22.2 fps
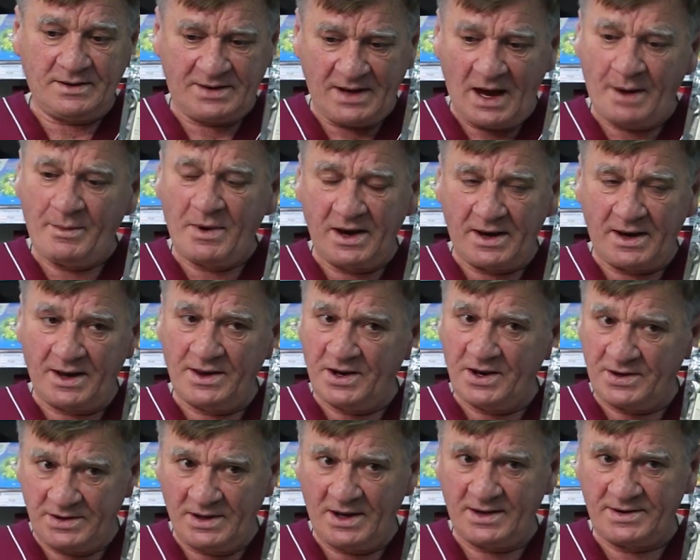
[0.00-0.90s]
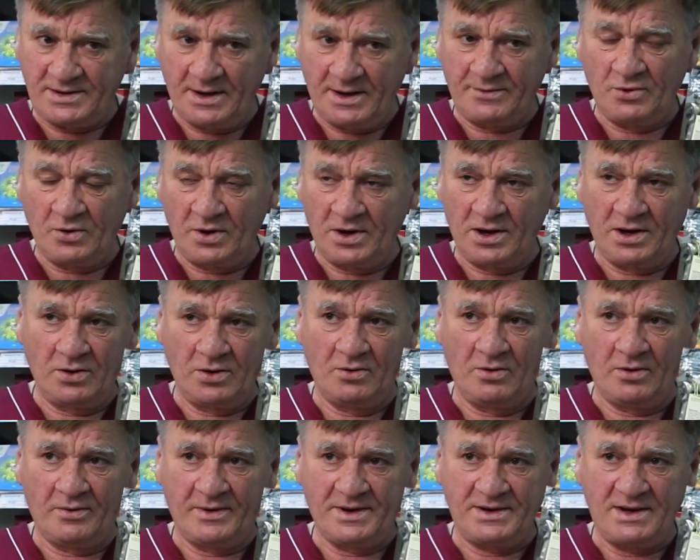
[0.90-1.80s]
Самое, конечно, основное
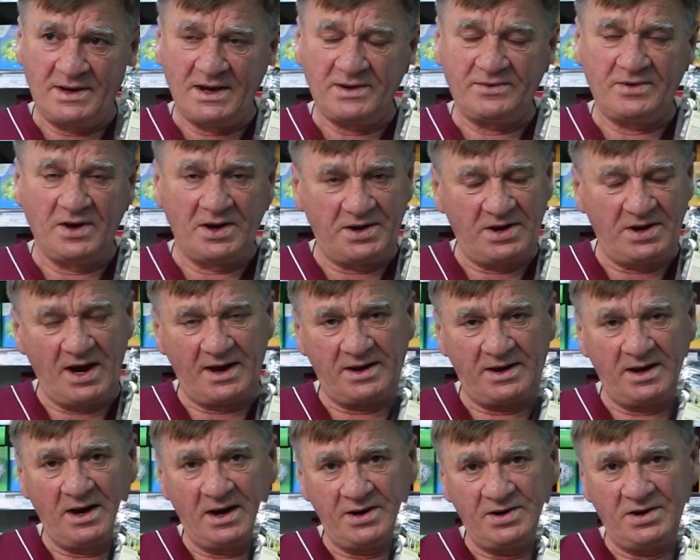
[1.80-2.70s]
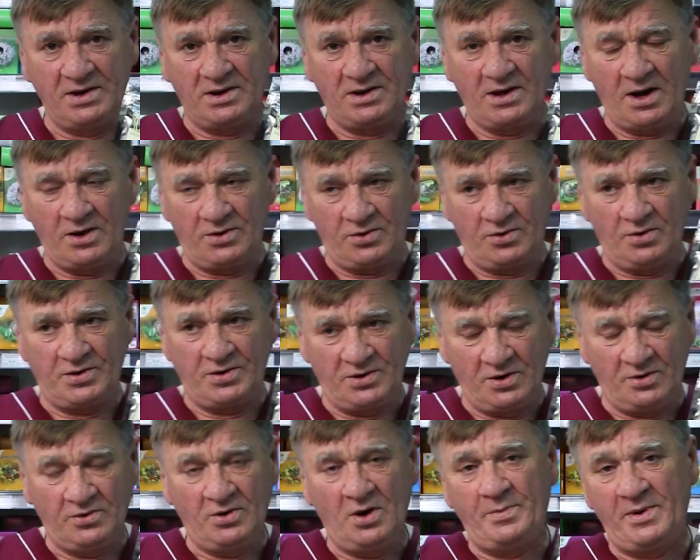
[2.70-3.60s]
его воздействие чаки, я считаю, то,
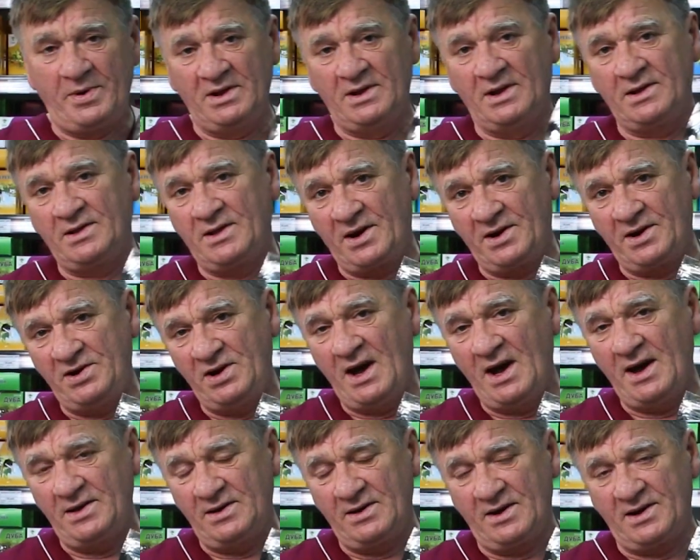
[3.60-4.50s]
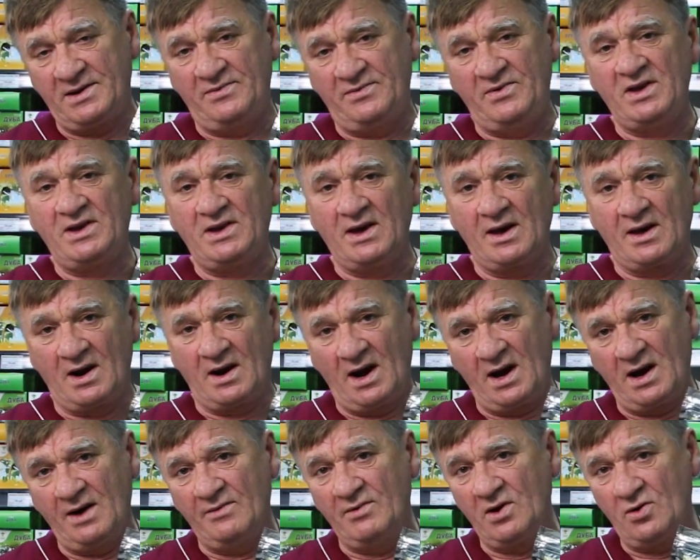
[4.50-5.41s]
что оно предотвращает развитие
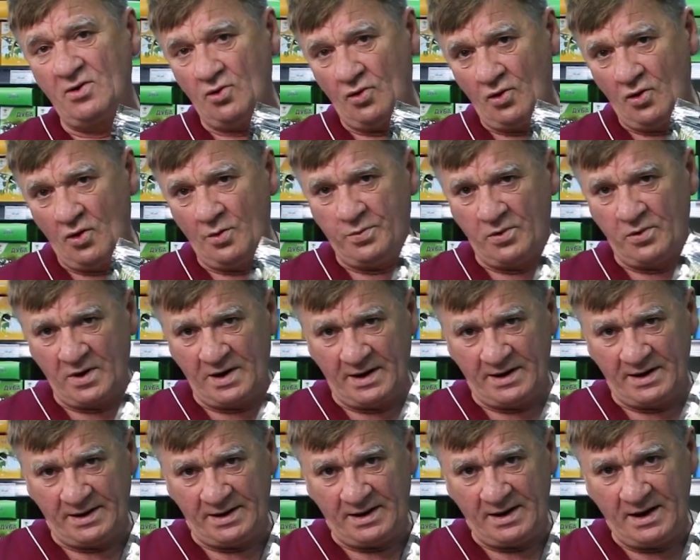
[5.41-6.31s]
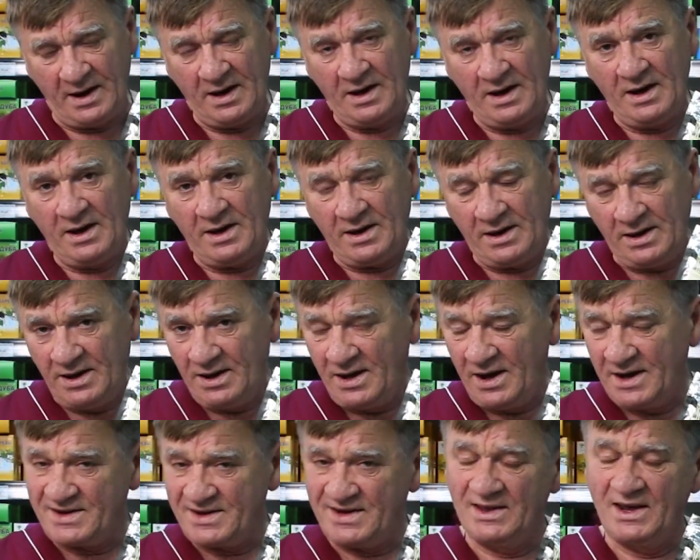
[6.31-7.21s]
раковых опухолей. И
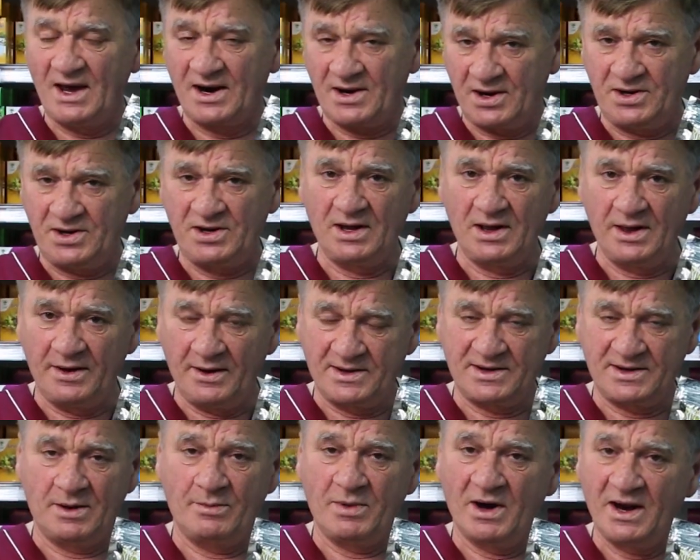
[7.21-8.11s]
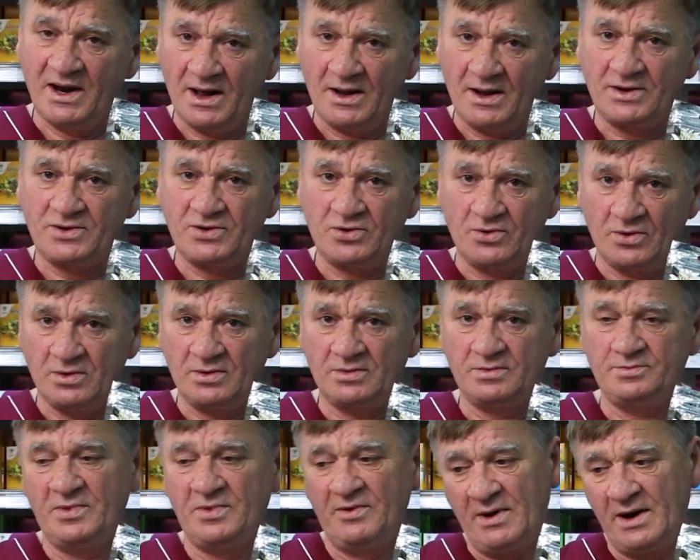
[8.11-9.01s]
если даже человек заболел, что
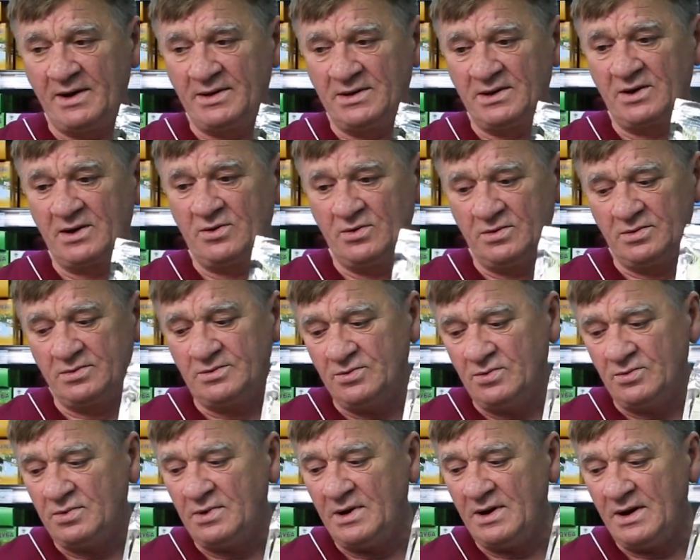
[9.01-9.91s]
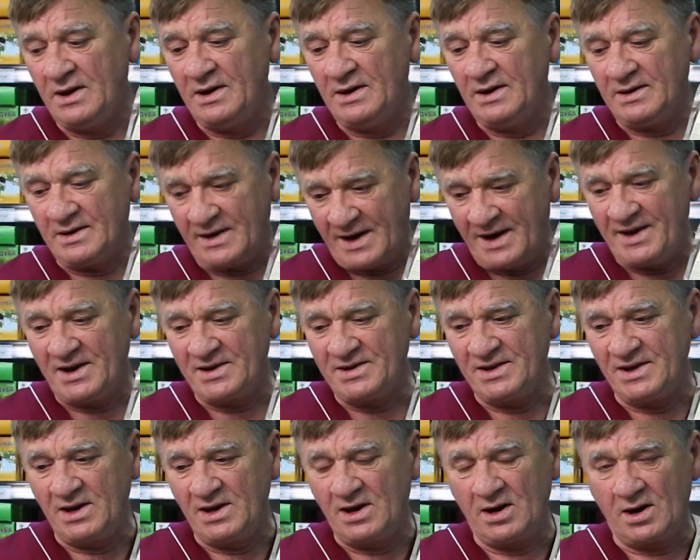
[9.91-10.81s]
бывает такое, ну,
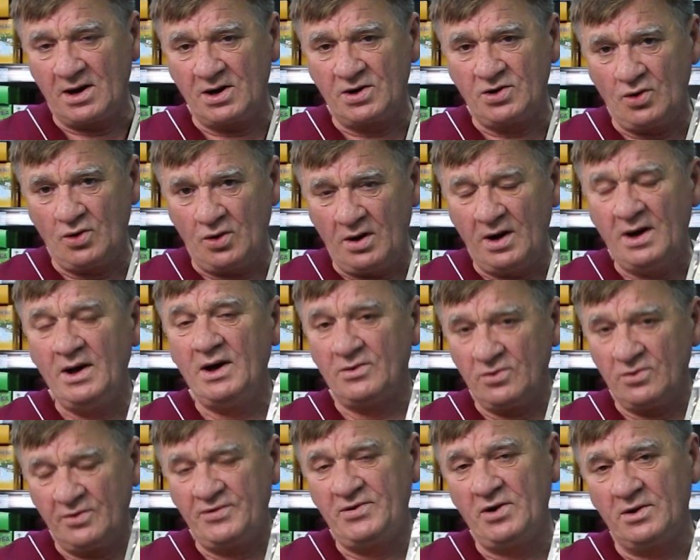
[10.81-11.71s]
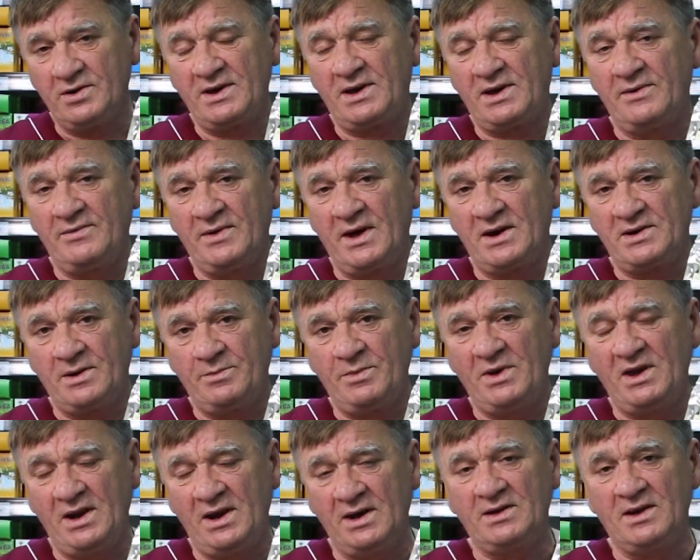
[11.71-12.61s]
конечно, нехорошо, но все-таки в нашем
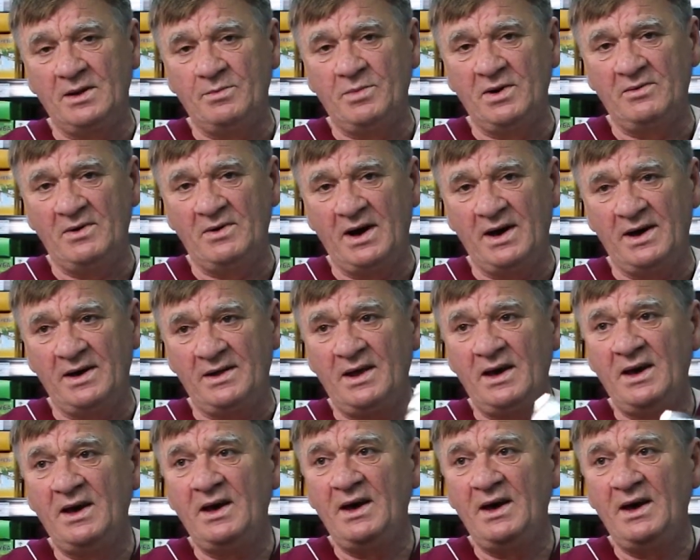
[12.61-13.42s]
мире это бывает,